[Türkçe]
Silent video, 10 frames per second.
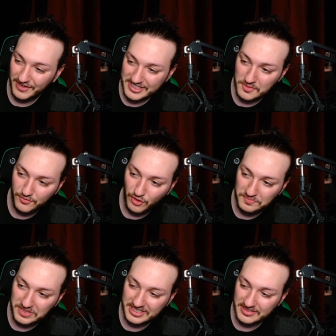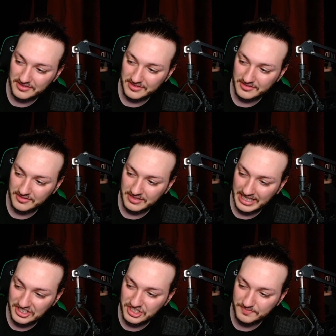Fazmafobya'nın
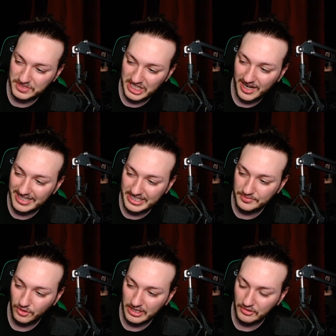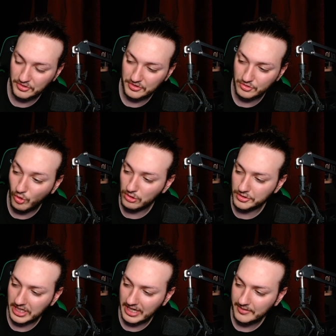yeni çıkmış hali gibi olan oyunu. Ne
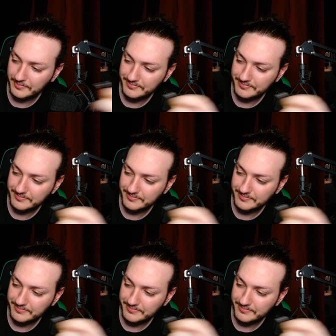olur ya.